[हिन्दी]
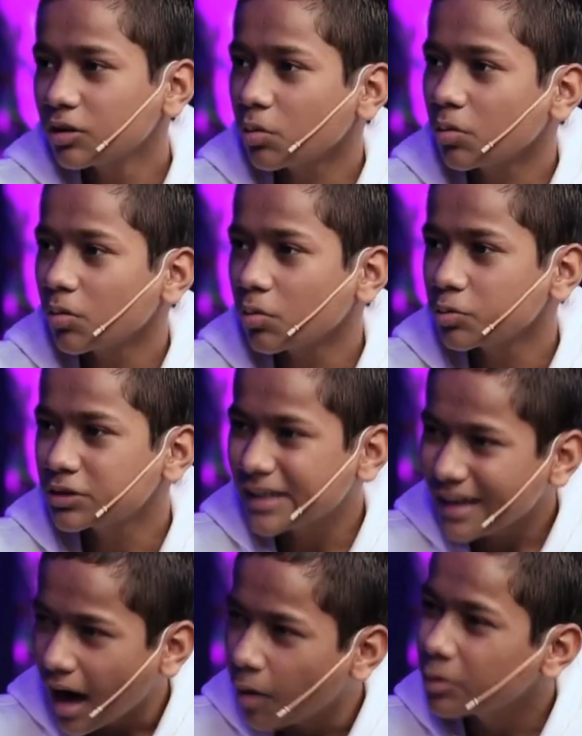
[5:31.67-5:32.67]
तो
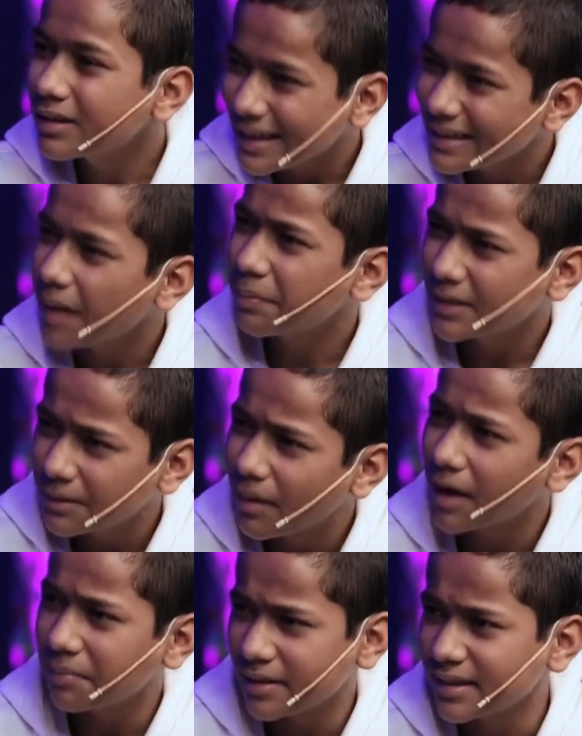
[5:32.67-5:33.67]
उसकी एक आउटलाइन आपके
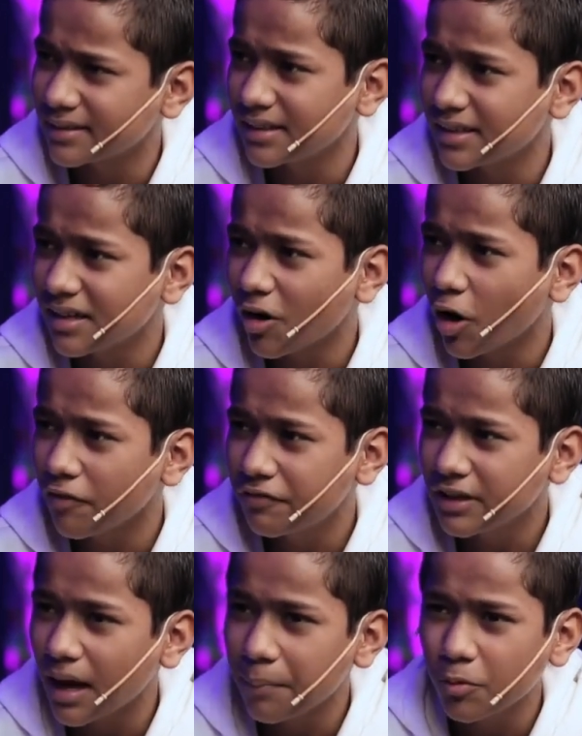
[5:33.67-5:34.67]
दिमाग में रहती है और
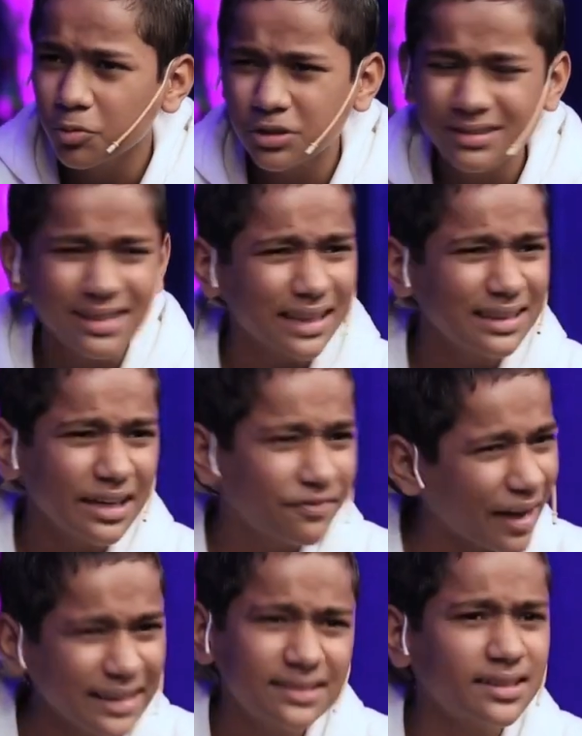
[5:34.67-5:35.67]
फिर आपको उसे ज़्यादा
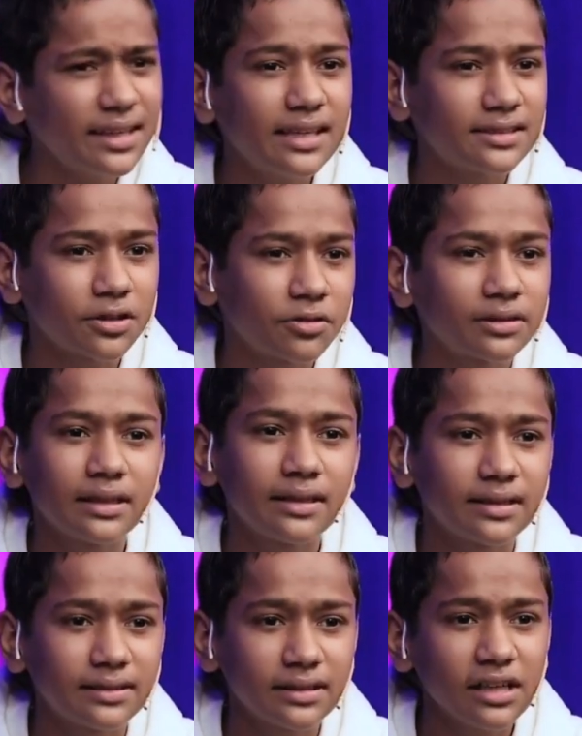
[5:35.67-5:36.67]
रिवाइज करने की ज़रूरत नहीं
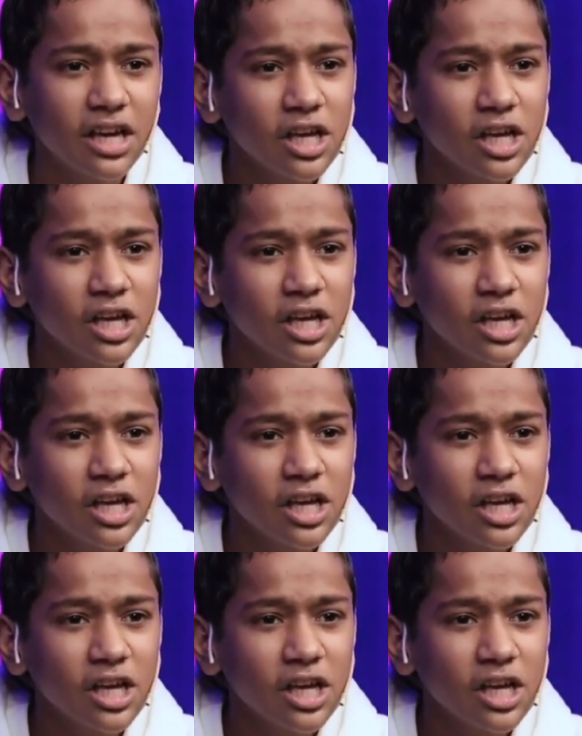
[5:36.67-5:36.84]
रहती